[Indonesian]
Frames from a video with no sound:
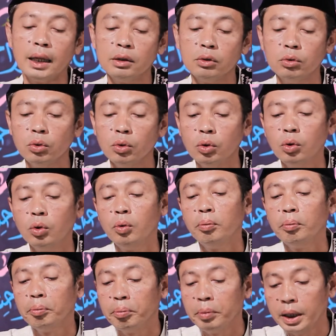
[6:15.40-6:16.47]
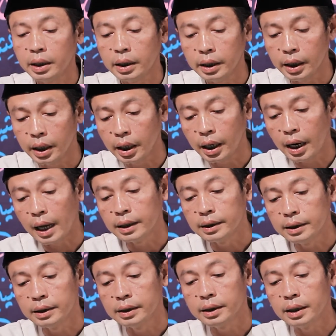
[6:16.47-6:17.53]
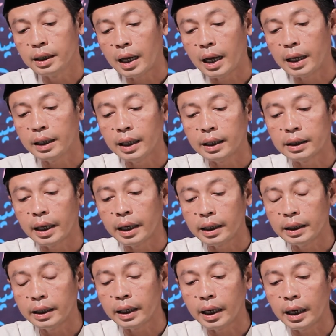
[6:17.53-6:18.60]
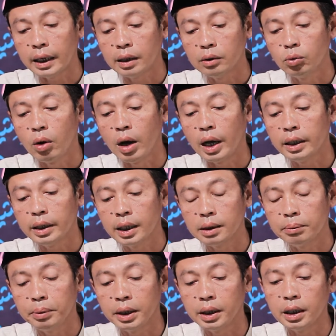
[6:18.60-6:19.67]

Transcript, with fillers: atuh mikir anjen ayat ini karena dua ayat pi